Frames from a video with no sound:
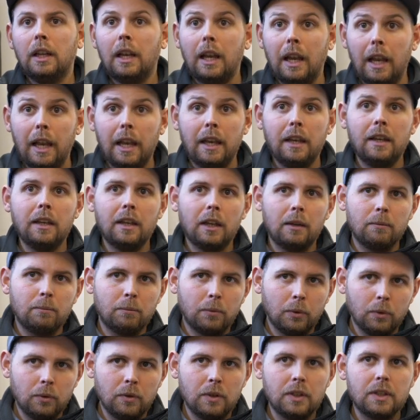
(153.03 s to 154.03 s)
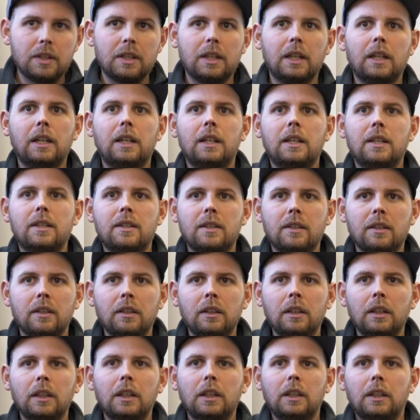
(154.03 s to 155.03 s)
Ländern,
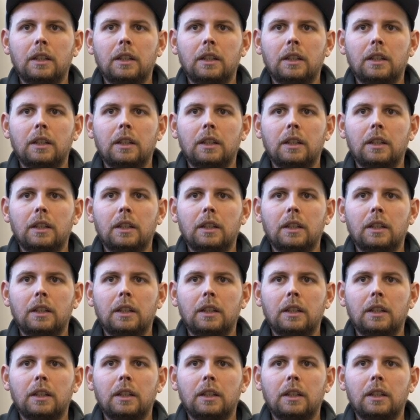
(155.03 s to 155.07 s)
Bundeskreisen,